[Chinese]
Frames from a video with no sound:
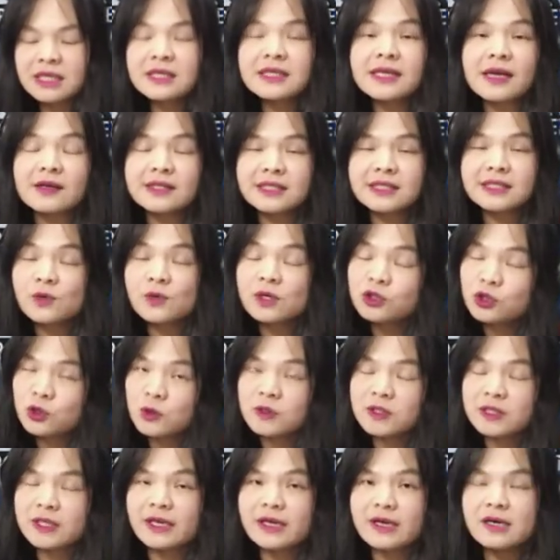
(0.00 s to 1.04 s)
这一条新闻，
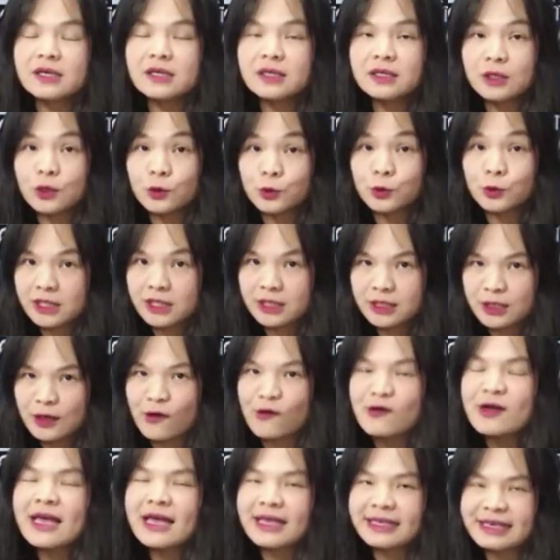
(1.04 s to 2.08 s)
中时联合有之一
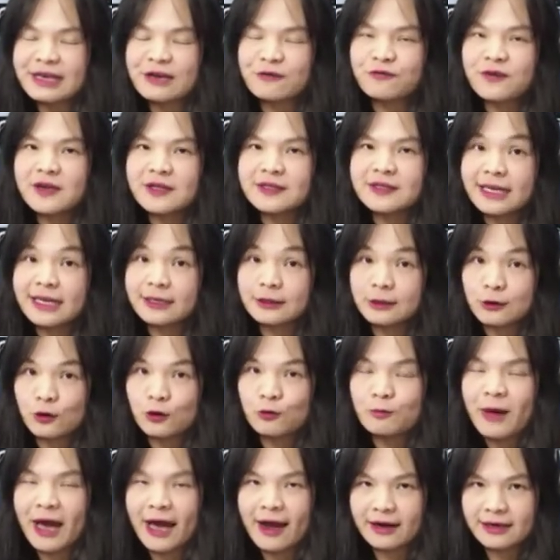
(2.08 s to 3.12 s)
头也放在
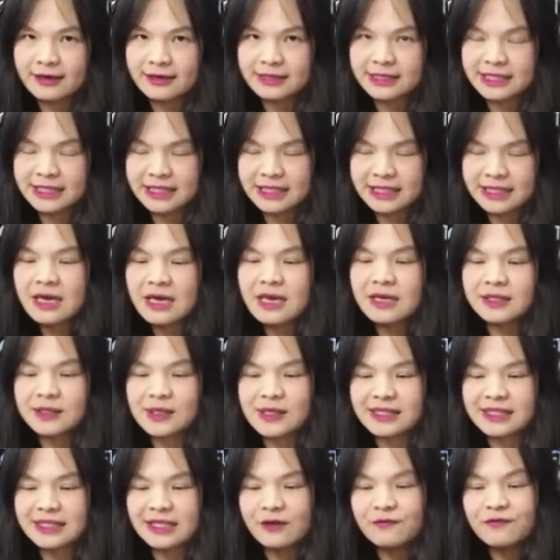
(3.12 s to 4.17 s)
头版二题，
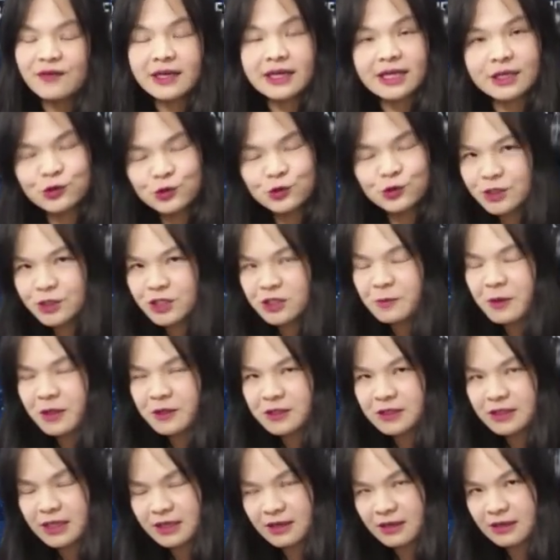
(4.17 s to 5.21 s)
所以今天翻开中国时报
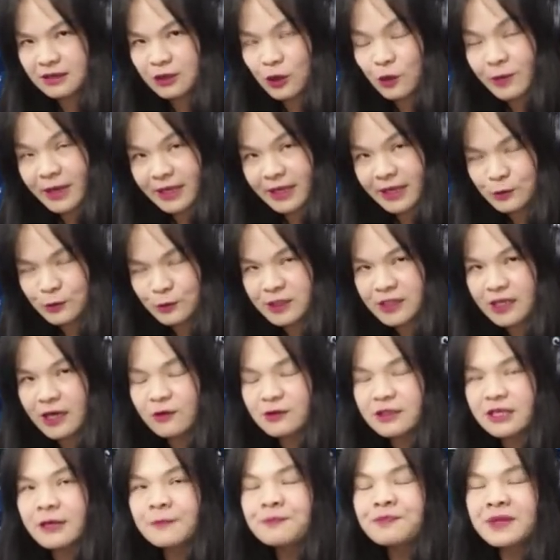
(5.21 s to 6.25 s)
呃。头版头
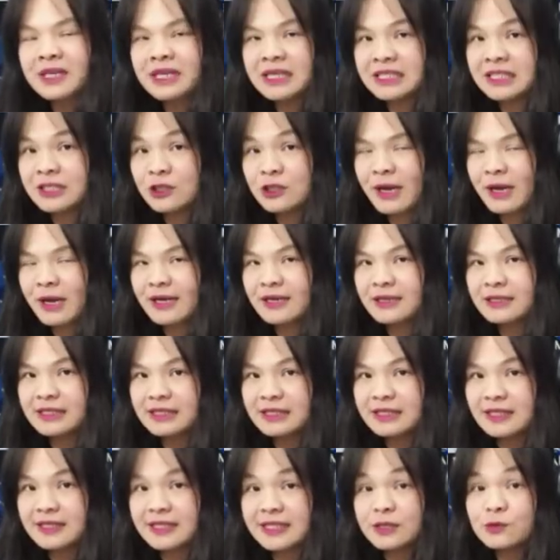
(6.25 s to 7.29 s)
条呢，以及头版二
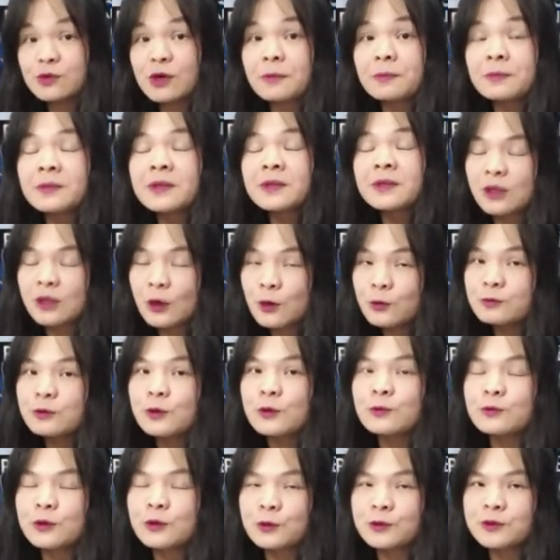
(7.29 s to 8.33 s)
题的新闻，通
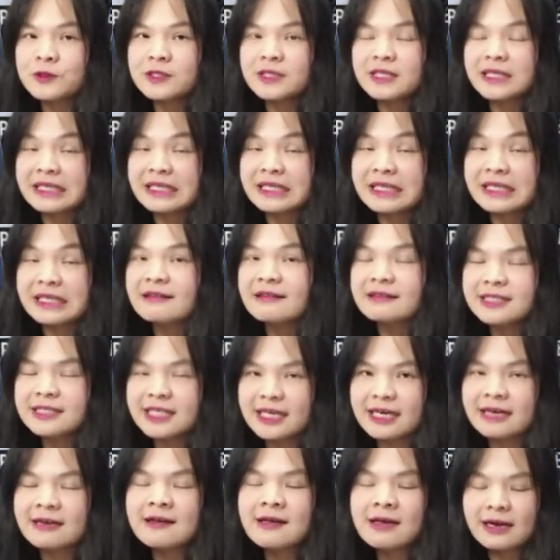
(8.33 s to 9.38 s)
通都是一样
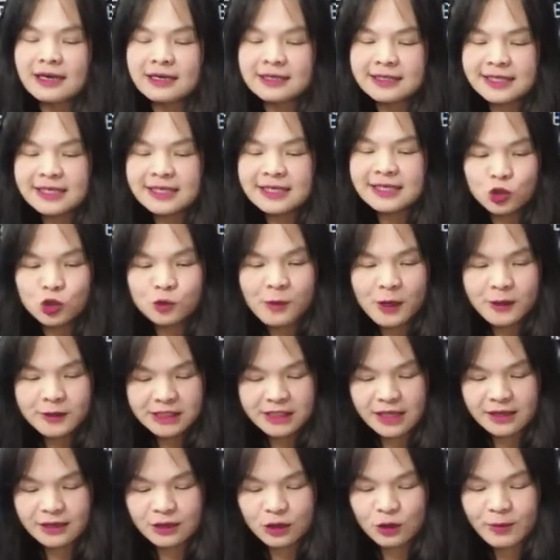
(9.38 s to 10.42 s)
的。而自由时报
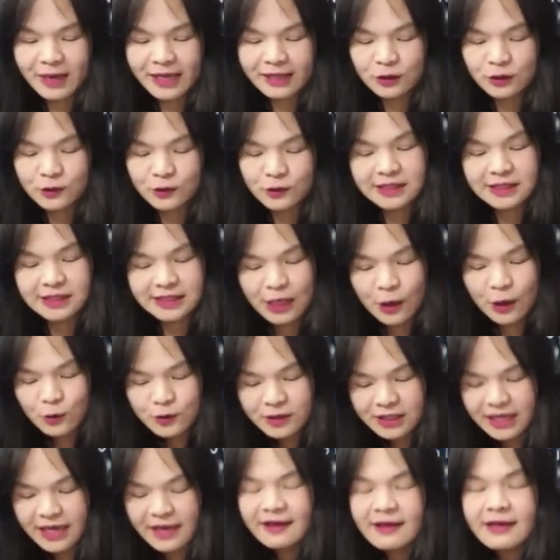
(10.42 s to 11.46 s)
今天头版头的焦
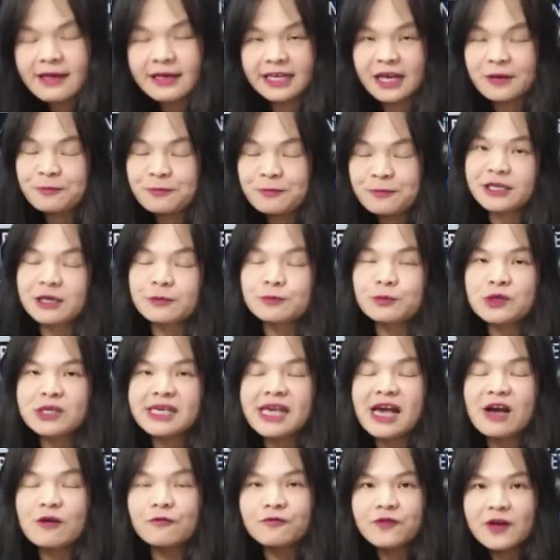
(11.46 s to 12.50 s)
点跟别人不一
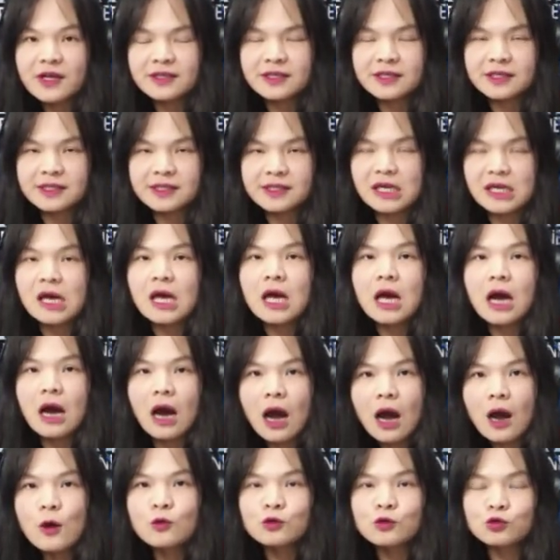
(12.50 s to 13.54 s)
样，放的是
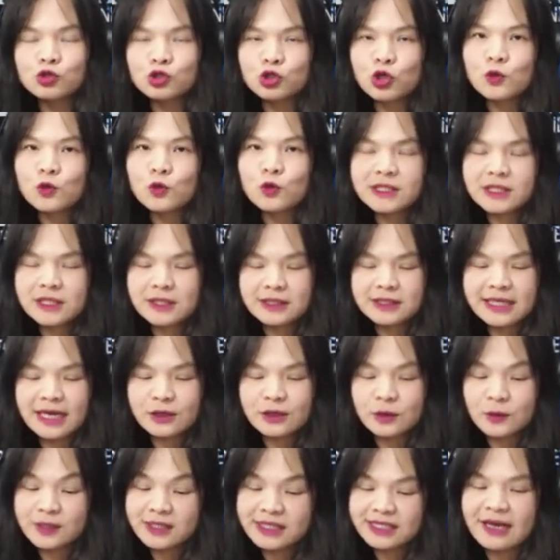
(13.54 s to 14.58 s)
澳洲现在
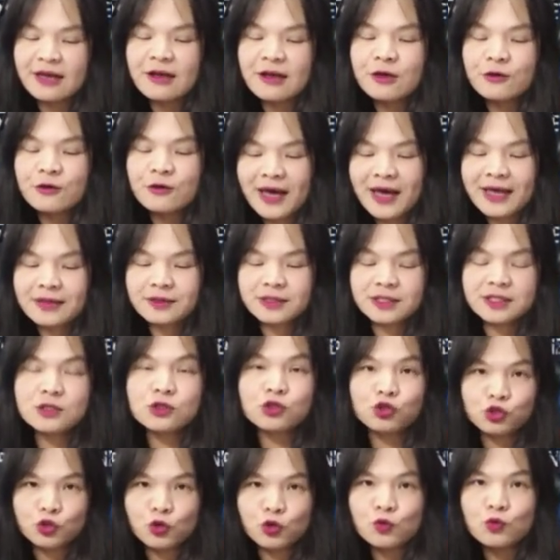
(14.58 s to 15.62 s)
有一些反
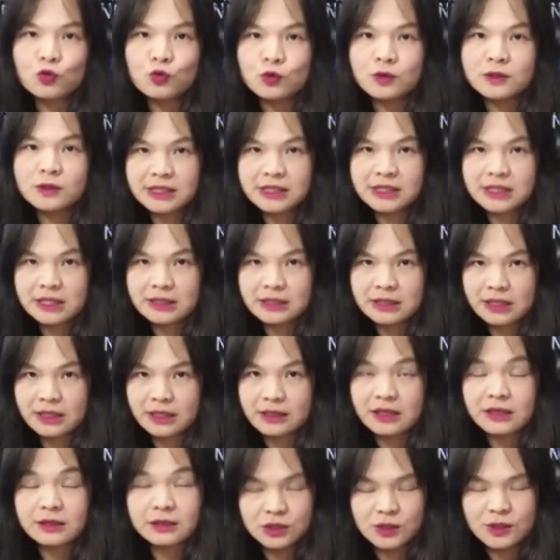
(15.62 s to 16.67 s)
制中国间
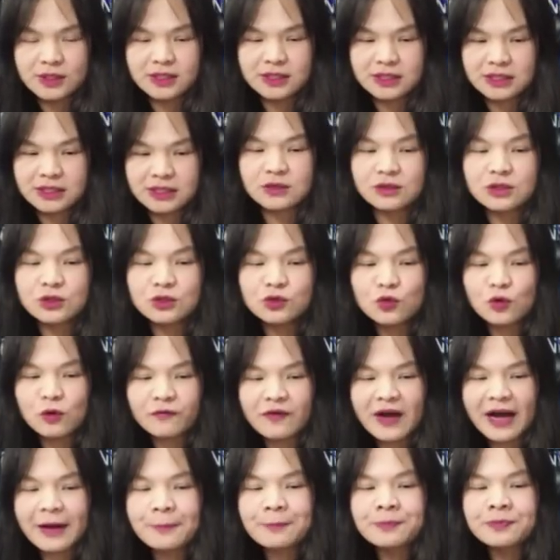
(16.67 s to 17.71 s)
谍的最新做
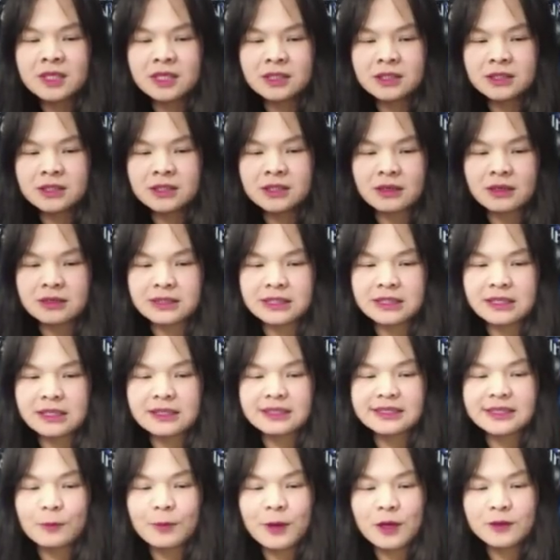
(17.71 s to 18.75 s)
法。这是呃，今
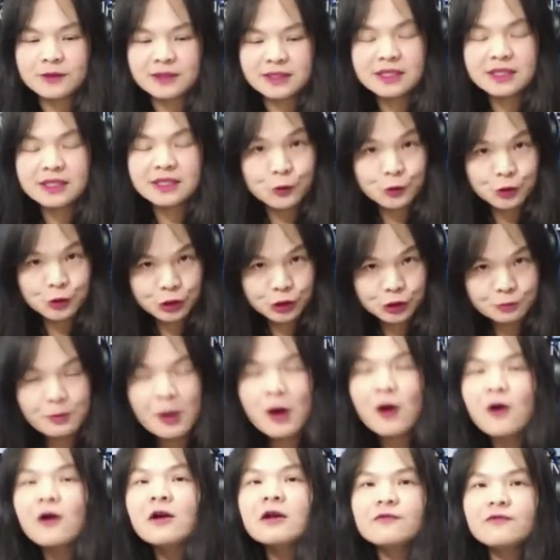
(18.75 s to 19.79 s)
天早报自由时
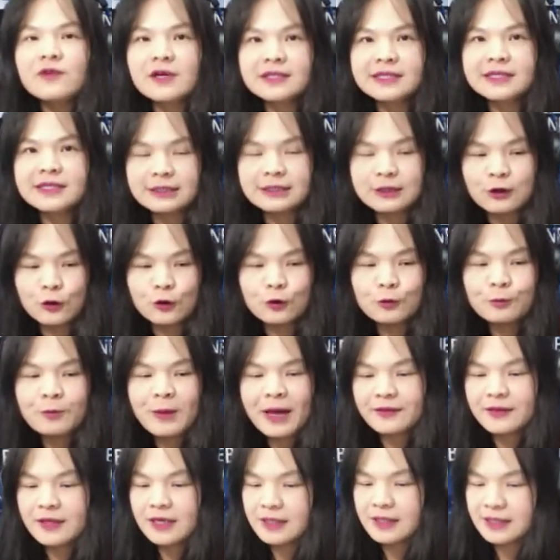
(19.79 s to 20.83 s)
报放在头
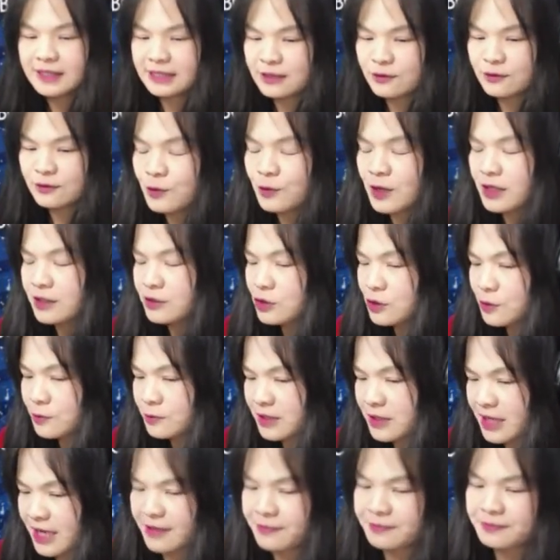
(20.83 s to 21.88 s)
版的新闻
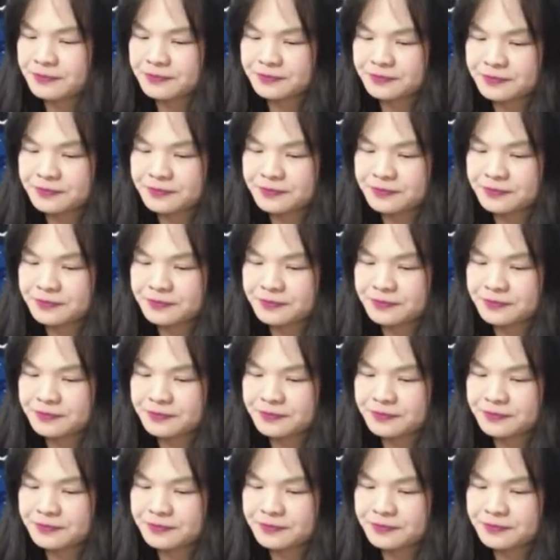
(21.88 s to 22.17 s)
重点。